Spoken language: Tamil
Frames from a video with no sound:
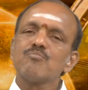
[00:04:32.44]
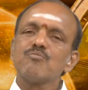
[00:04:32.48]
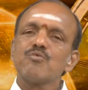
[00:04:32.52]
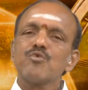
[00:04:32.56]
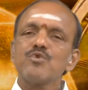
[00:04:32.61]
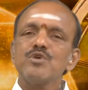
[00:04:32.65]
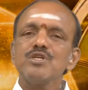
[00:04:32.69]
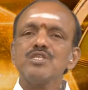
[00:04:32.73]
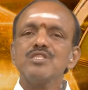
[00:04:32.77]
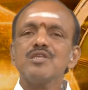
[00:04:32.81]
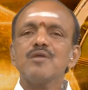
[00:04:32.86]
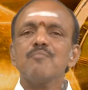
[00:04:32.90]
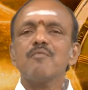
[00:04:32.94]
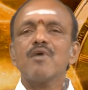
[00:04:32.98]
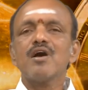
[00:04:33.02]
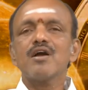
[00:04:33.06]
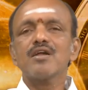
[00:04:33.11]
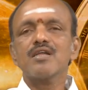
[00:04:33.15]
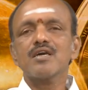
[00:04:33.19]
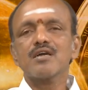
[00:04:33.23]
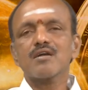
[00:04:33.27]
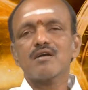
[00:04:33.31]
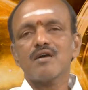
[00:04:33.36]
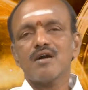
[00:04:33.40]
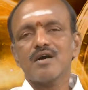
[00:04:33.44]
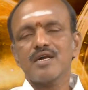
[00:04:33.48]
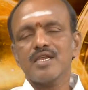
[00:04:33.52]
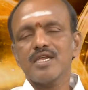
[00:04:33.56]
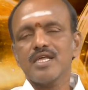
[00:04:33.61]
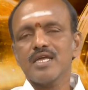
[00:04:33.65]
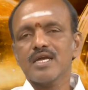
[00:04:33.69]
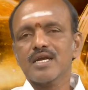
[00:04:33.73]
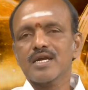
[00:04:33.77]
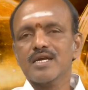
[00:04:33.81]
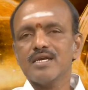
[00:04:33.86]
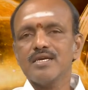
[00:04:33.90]
புனிதமான
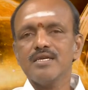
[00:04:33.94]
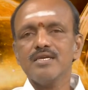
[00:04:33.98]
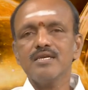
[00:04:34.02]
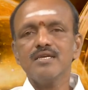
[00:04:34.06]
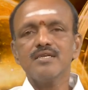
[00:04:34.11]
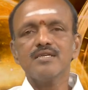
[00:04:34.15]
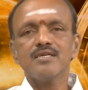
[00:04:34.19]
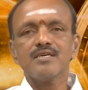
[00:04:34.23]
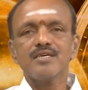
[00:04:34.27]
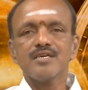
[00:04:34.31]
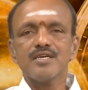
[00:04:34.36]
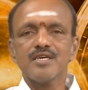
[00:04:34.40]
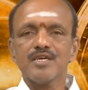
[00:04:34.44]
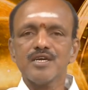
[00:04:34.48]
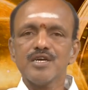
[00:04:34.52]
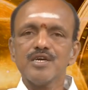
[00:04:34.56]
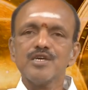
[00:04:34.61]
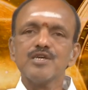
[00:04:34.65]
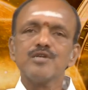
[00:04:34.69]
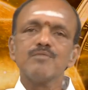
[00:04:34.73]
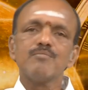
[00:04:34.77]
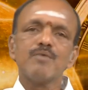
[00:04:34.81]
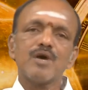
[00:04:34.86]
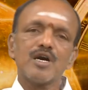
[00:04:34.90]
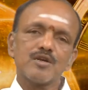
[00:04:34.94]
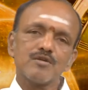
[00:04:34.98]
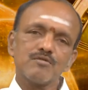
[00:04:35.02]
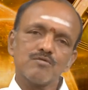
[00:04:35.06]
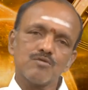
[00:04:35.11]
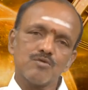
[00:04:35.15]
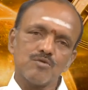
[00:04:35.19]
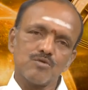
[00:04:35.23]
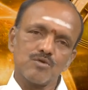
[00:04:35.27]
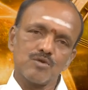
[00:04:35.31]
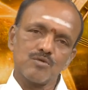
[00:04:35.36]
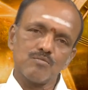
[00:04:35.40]
காரியங்களில் ஈடுபாடு
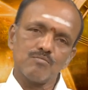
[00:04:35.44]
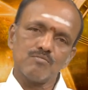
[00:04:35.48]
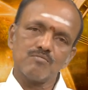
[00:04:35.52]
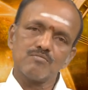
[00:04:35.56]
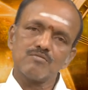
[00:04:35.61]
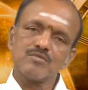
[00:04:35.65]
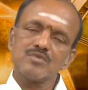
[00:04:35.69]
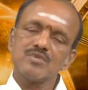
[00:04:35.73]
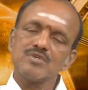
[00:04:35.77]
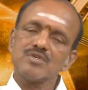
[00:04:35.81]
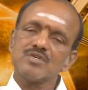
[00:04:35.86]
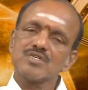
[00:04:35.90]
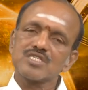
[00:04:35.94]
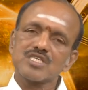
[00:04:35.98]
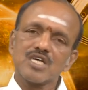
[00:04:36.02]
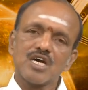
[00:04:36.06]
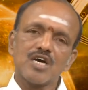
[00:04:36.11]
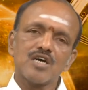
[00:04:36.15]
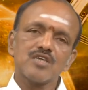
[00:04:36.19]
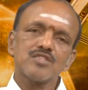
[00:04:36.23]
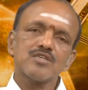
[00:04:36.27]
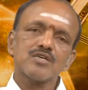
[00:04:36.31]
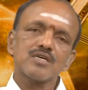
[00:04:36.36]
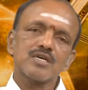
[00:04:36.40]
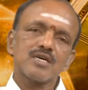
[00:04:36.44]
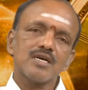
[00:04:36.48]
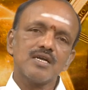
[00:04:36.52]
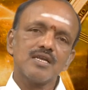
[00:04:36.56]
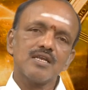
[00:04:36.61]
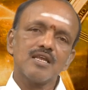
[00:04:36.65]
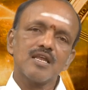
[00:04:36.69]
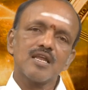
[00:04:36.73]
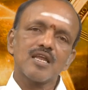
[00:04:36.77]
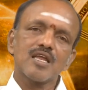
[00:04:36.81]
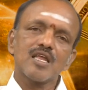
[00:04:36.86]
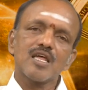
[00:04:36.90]
கூடும்
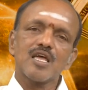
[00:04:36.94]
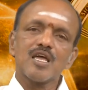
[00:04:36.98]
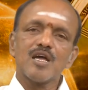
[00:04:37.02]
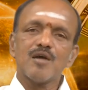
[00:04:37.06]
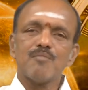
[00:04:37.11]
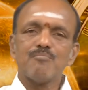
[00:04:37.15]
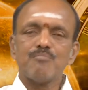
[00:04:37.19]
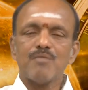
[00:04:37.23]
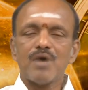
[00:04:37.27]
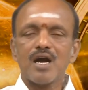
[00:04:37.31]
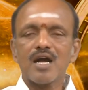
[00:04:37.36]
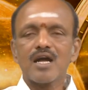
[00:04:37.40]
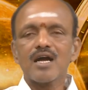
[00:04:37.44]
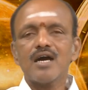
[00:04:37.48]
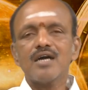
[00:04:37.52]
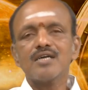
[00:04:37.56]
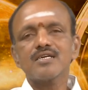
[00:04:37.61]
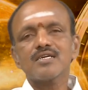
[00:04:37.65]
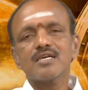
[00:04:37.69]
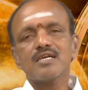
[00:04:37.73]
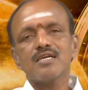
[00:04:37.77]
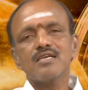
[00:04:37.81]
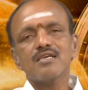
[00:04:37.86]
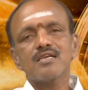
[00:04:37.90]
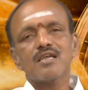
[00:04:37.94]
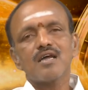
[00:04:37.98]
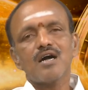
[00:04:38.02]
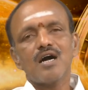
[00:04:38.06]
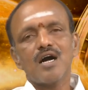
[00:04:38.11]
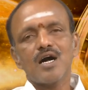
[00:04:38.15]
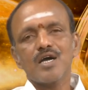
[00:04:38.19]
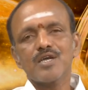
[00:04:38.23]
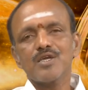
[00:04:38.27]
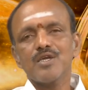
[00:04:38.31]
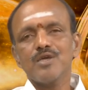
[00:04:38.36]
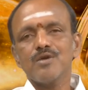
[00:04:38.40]
சாதுக்கள் மகான்கள்
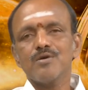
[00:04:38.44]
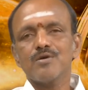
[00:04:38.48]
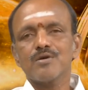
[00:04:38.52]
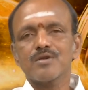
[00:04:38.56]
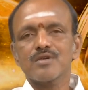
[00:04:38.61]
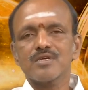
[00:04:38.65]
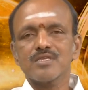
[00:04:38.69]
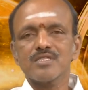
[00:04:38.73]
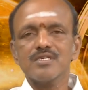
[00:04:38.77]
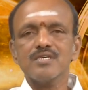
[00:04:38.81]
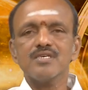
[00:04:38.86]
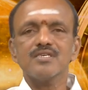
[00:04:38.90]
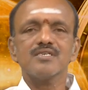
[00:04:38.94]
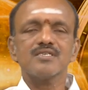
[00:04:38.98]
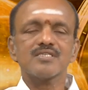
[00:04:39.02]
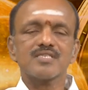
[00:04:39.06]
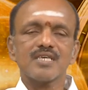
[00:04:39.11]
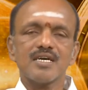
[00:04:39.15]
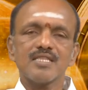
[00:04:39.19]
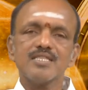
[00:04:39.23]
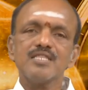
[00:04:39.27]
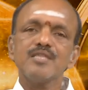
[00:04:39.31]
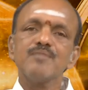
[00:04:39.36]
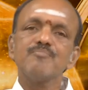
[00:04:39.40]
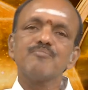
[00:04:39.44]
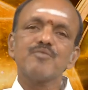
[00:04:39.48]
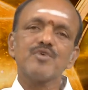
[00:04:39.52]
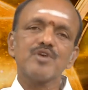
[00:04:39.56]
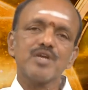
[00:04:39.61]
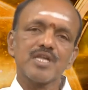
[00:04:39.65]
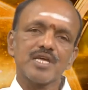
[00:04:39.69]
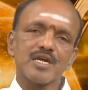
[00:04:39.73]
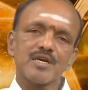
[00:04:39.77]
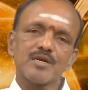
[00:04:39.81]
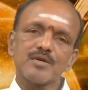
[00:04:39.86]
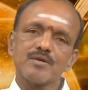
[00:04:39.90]
ஆகியோரது சந்திப்பு
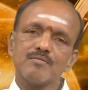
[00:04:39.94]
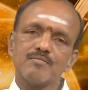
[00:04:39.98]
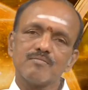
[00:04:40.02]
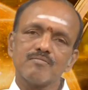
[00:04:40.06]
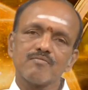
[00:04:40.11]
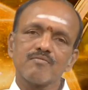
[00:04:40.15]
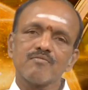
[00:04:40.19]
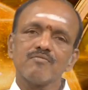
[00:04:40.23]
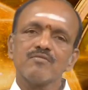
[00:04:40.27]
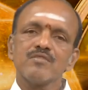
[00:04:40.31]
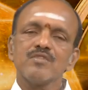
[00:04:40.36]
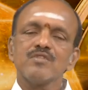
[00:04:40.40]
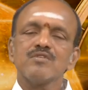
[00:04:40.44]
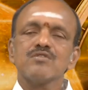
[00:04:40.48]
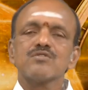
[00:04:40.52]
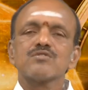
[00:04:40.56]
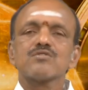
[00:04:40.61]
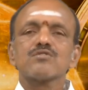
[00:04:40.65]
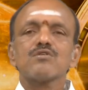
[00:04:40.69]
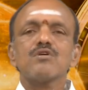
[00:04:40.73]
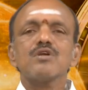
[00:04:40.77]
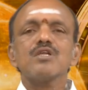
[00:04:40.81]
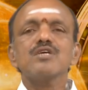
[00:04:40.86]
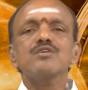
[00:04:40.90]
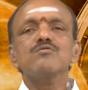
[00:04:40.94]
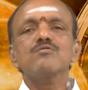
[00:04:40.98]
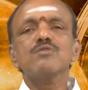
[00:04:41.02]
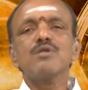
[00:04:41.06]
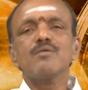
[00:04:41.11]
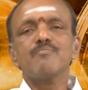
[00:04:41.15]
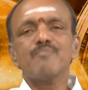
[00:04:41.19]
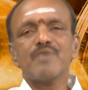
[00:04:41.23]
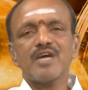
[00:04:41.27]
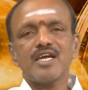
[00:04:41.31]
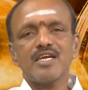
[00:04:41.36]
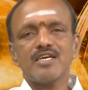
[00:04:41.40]
நிகழும்
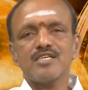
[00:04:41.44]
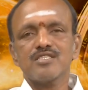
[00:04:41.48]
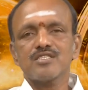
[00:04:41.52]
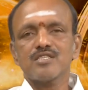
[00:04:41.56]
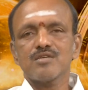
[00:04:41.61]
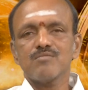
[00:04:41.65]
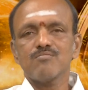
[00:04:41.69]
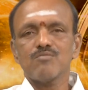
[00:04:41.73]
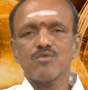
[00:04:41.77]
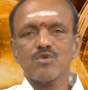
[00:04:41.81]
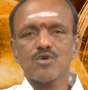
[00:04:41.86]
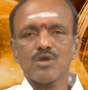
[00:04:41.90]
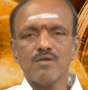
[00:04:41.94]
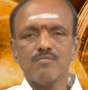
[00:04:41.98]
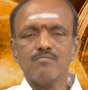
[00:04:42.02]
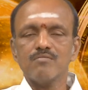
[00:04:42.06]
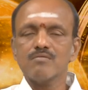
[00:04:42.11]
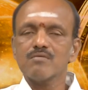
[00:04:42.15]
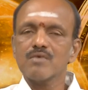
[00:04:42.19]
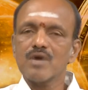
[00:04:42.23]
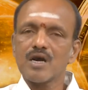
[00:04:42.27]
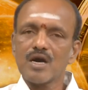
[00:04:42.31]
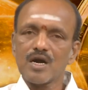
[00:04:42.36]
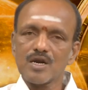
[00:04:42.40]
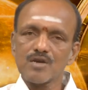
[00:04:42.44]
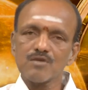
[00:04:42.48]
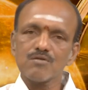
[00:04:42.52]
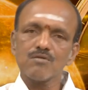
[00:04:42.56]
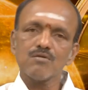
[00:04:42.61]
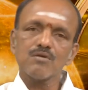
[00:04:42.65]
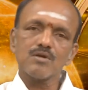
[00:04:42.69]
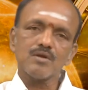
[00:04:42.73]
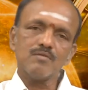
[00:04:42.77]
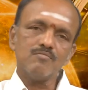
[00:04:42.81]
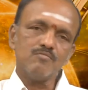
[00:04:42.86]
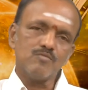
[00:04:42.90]
தொலைதூர பயணத்தின் மூலம்
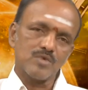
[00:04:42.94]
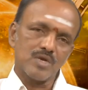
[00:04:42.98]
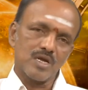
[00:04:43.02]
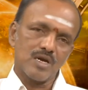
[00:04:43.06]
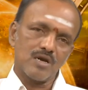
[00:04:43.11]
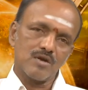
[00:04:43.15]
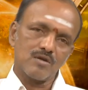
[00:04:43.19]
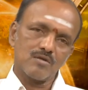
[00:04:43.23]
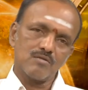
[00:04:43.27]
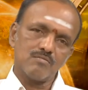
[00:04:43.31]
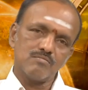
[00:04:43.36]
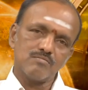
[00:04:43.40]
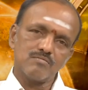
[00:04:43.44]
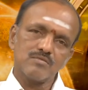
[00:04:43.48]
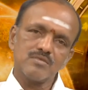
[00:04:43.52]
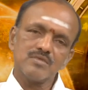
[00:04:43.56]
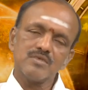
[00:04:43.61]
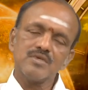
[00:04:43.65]
அனுகூலம் உண்டாகும்